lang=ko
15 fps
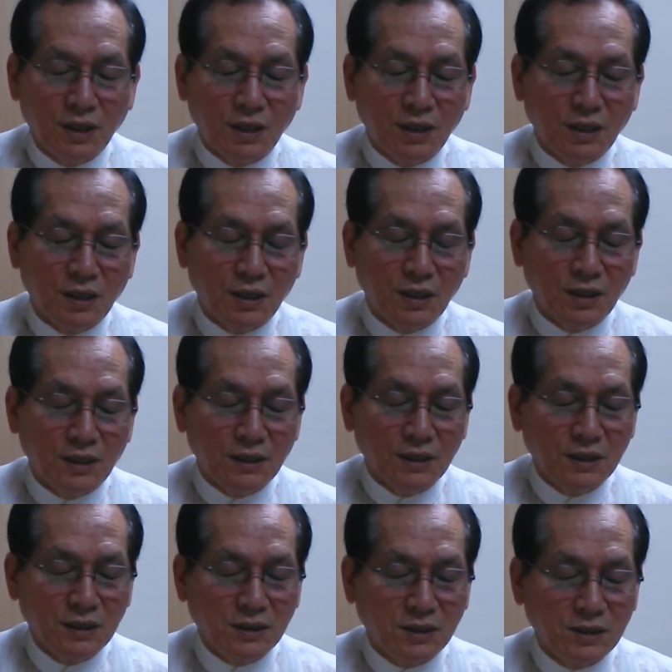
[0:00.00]
아,
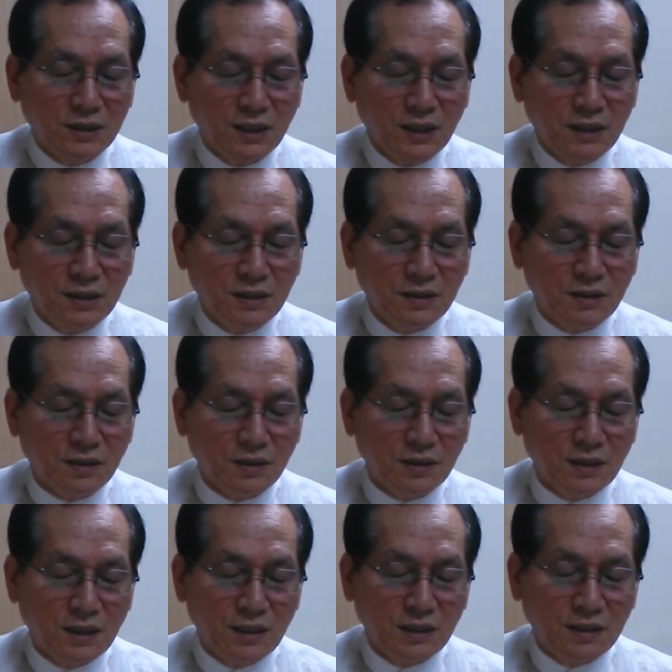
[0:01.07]
이 저자여서
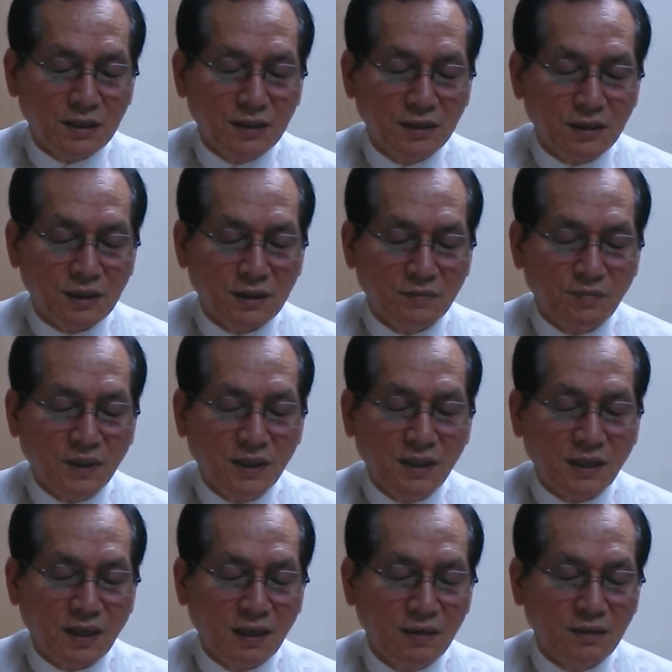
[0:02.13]
인, 그
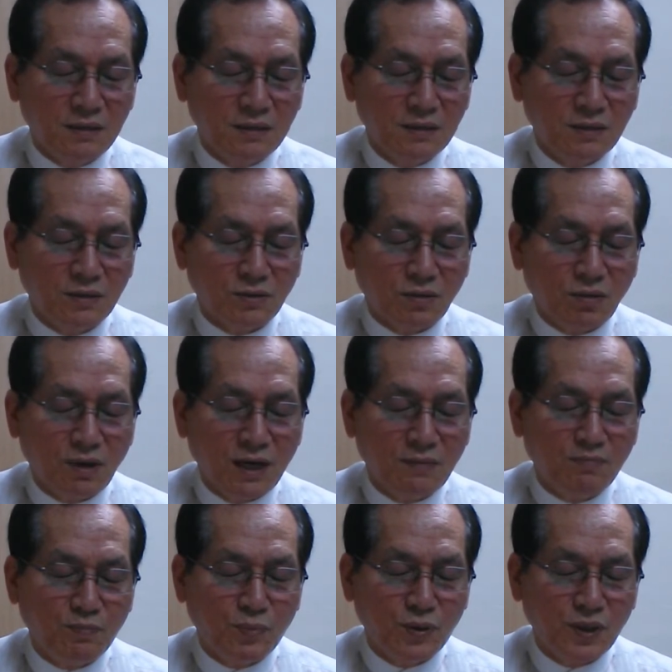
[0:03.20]
필리 켈러는
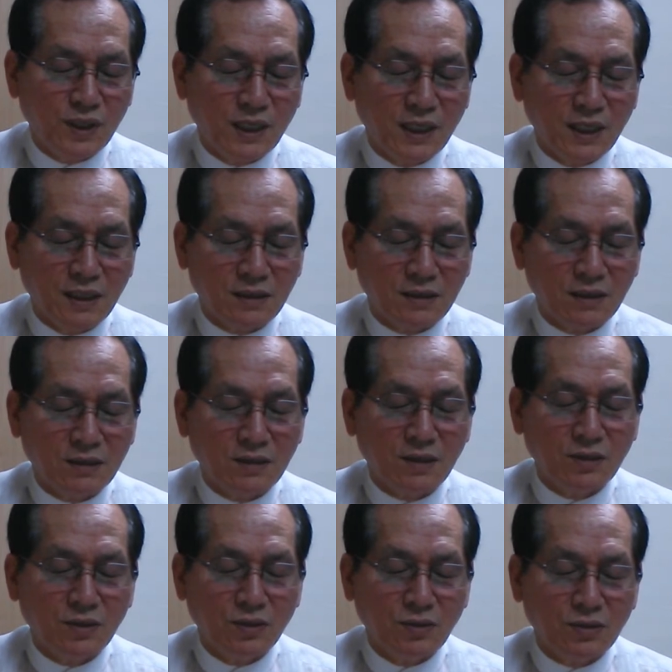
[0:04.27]
동아프리카에서
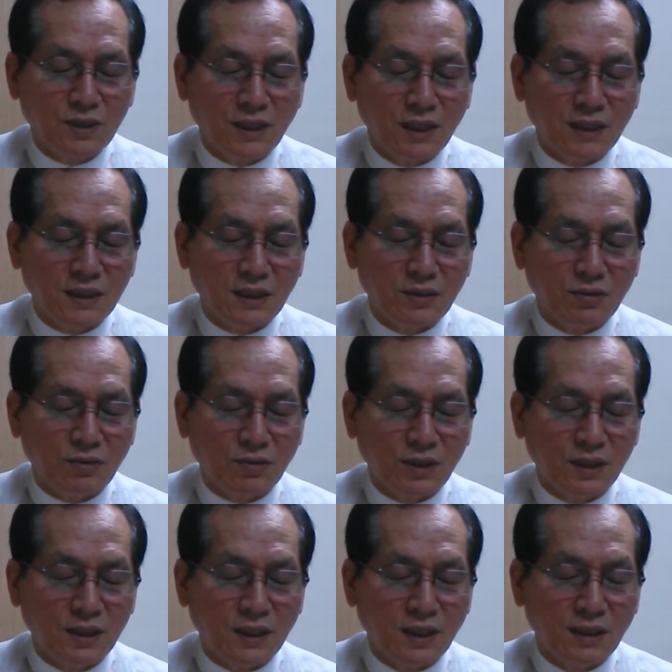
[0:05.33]
선교사의 자녀로
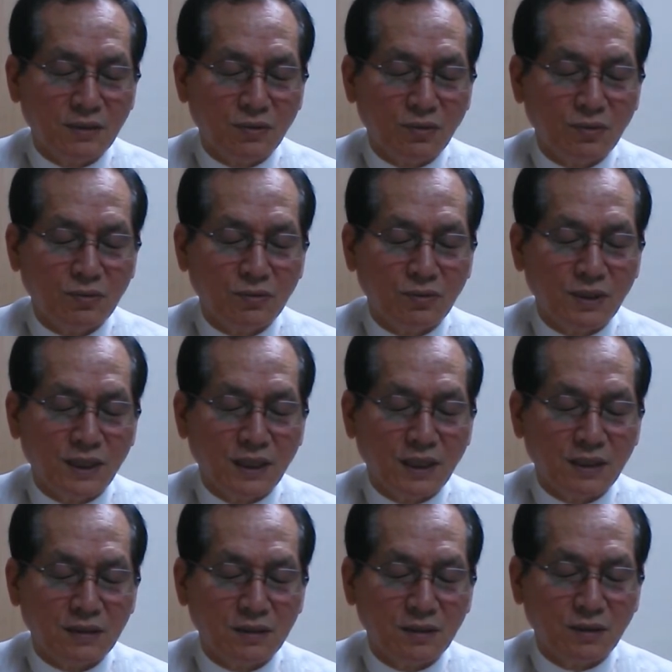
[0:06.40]
태어나 토론토
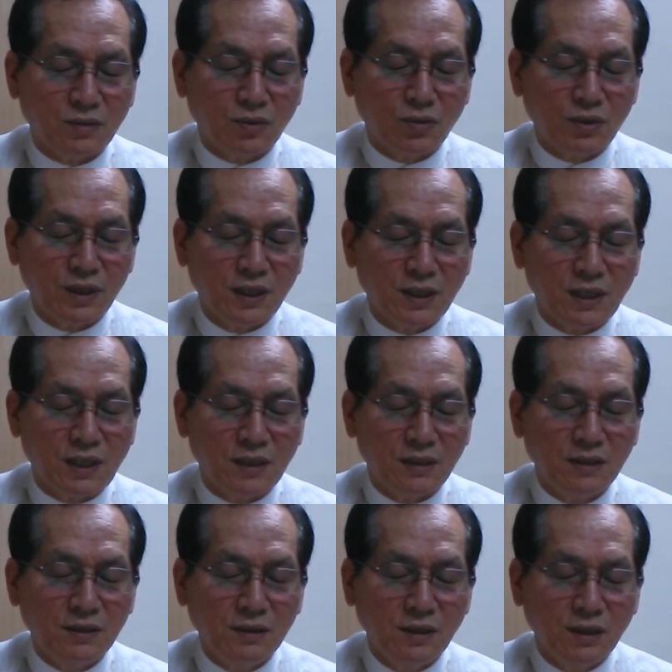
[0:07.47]
대학에서
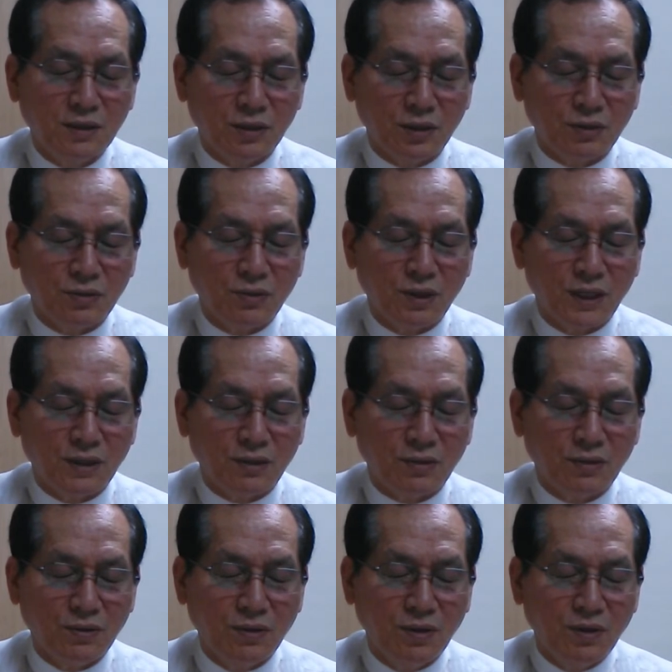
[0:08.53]
통양학을
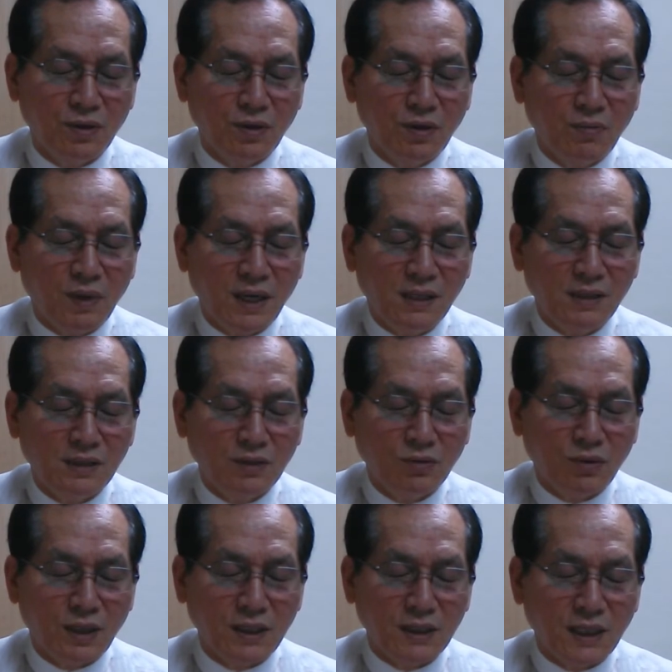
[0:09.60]
전공하였고 8년
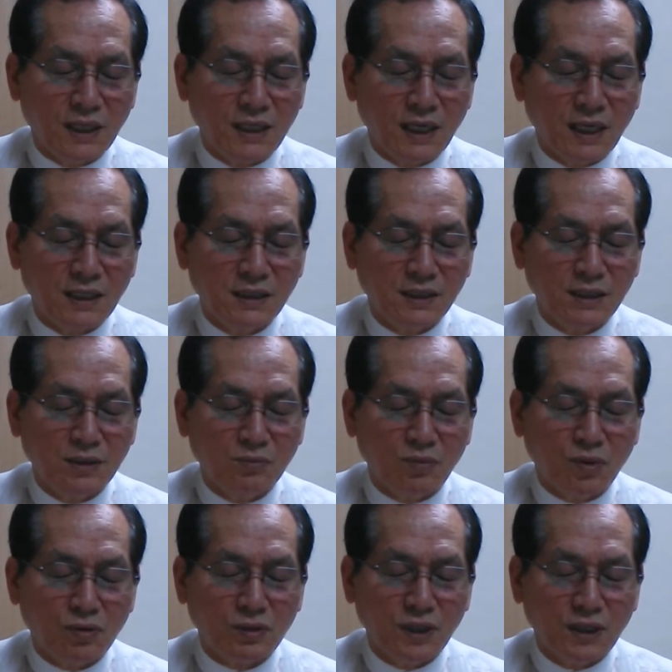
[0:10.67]
동안이나 양을 치는
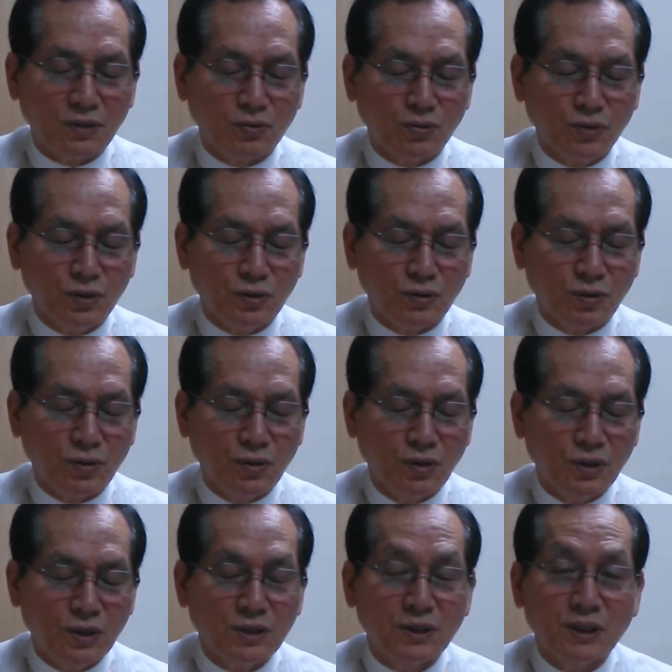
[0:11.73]
목장 주인으로
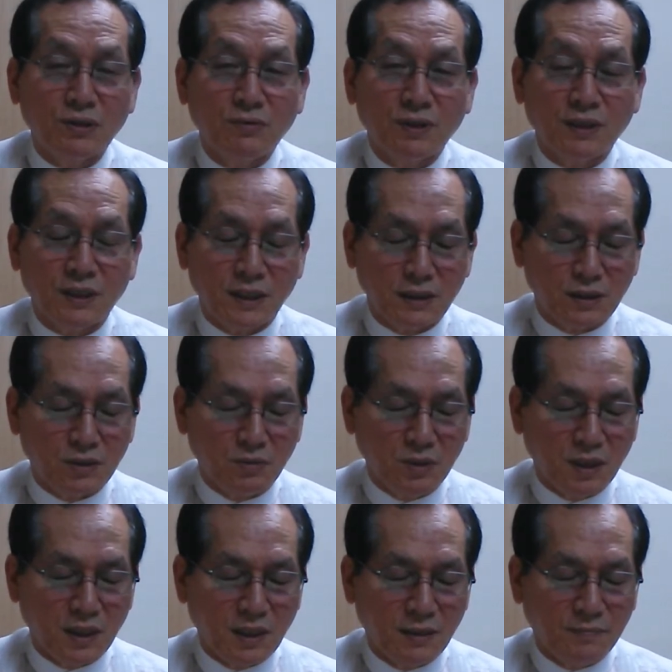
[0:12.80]
생활을
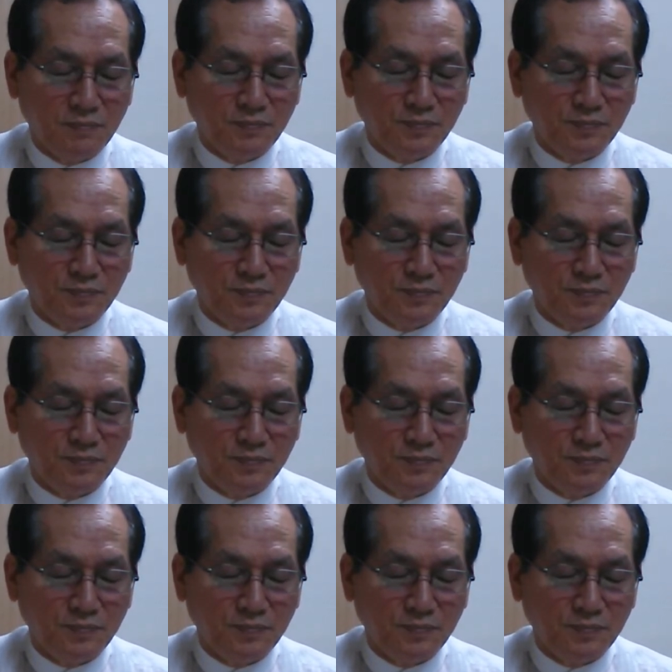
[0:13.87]
했습니다.